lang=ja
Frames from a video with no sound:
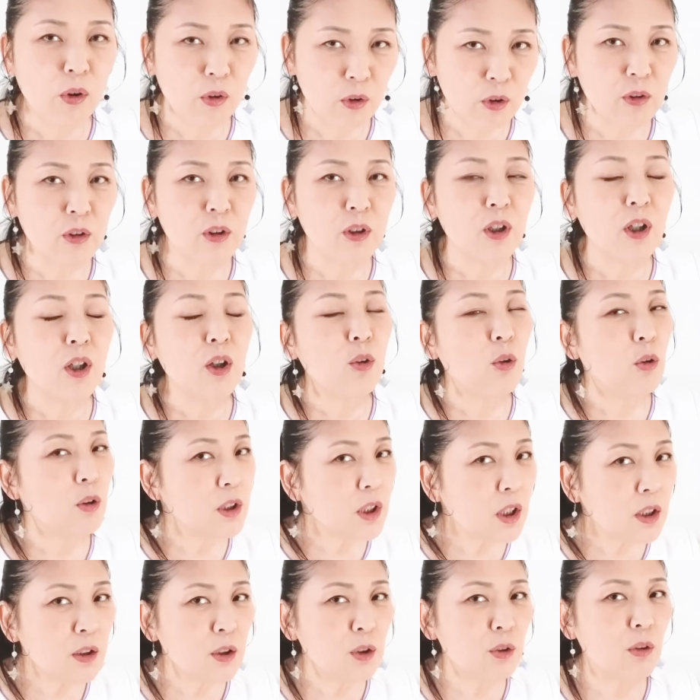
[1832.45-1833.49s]
うん。ご
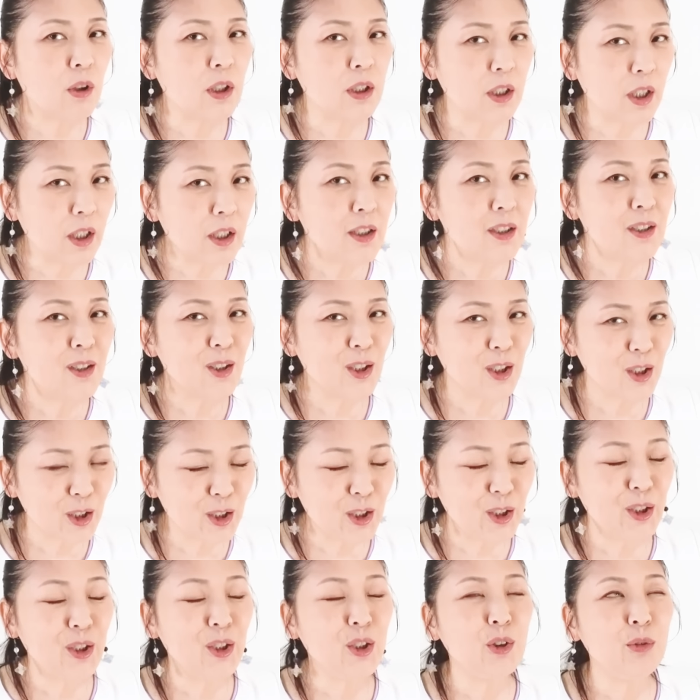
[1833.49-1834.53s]
先祖はね、
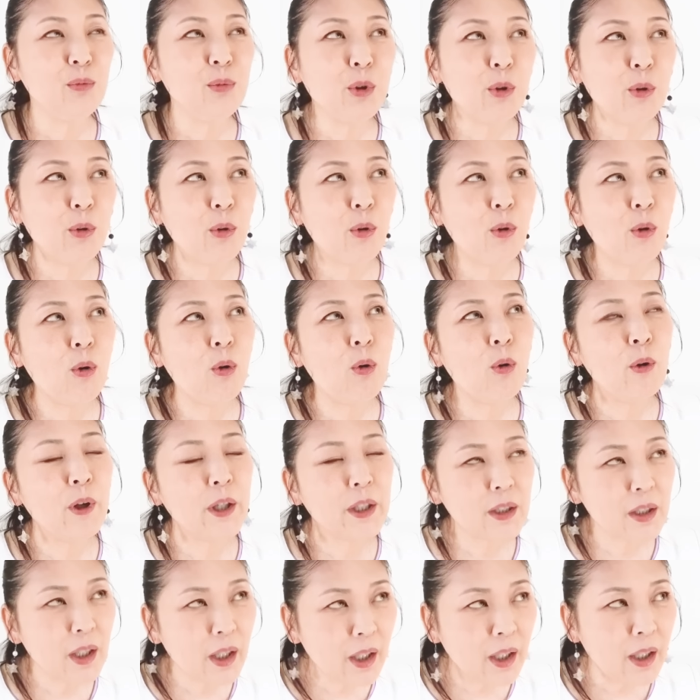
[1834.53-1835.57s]
えー、寿命を終
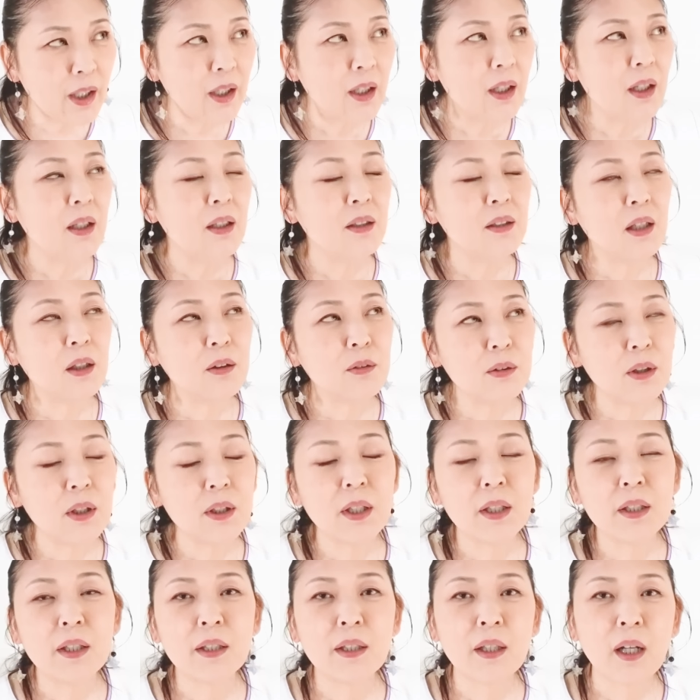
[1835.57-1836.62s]
えて亡くな
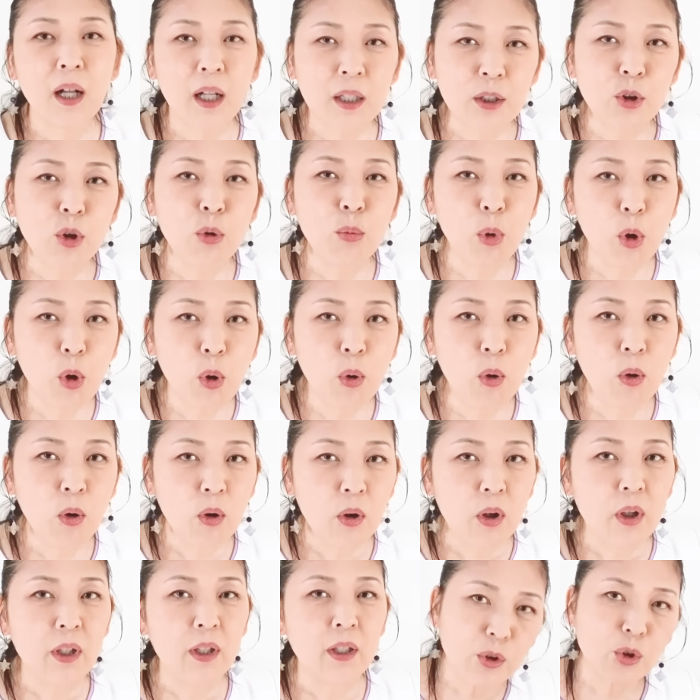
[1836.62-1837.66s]
られた後も
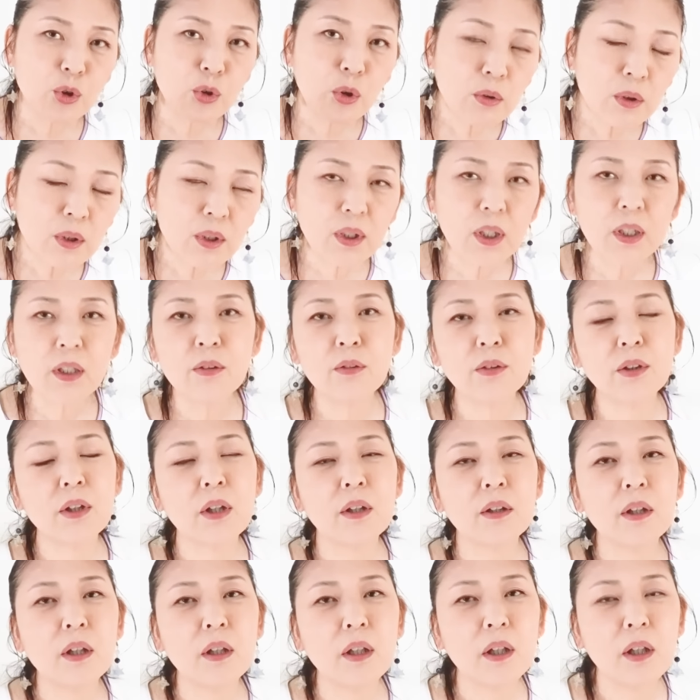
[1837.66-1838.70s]
存在の仕
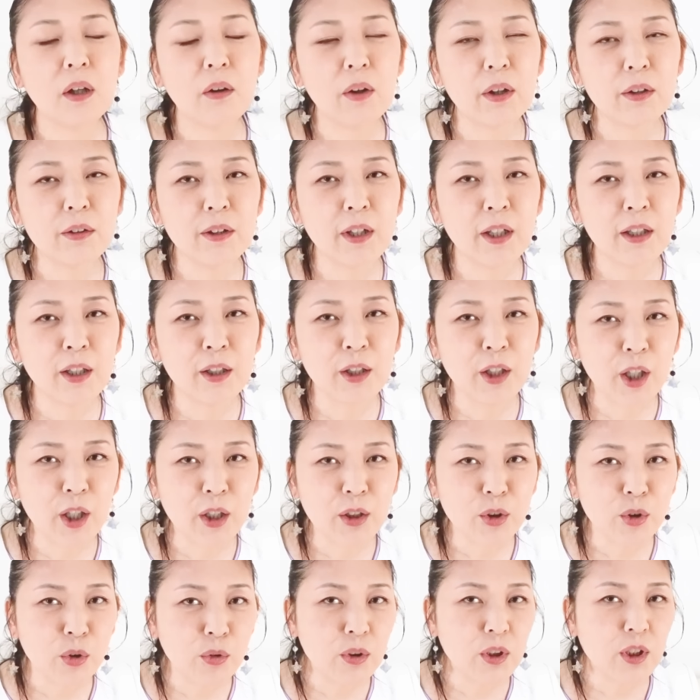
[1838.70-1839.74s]
方が変わるだけ
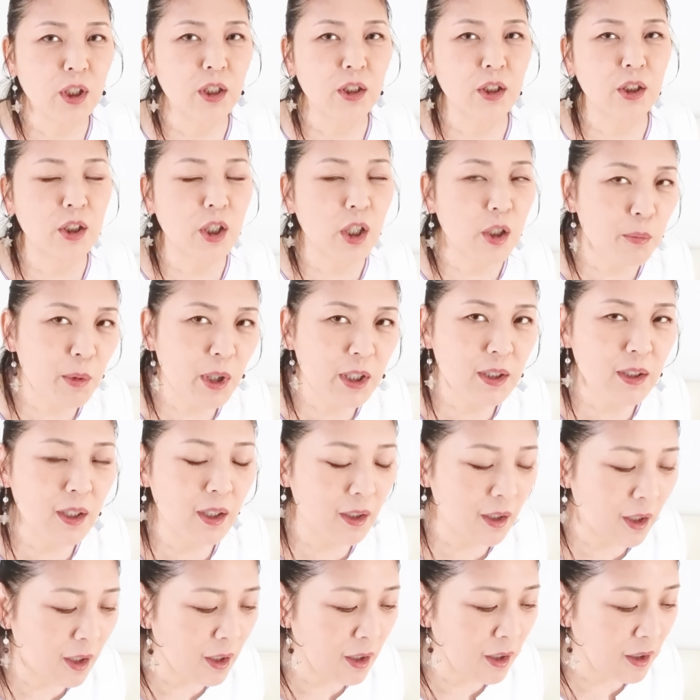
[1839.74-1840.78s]
で存在しています
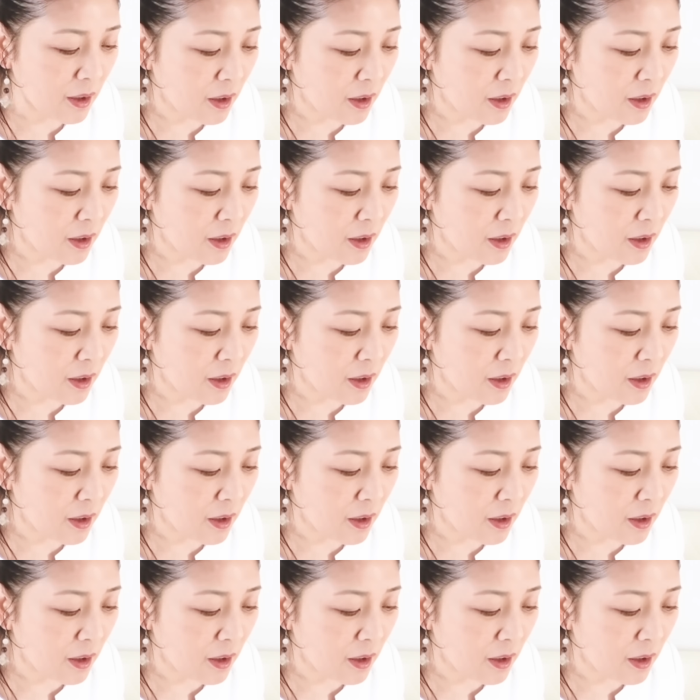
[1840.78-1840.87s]
から、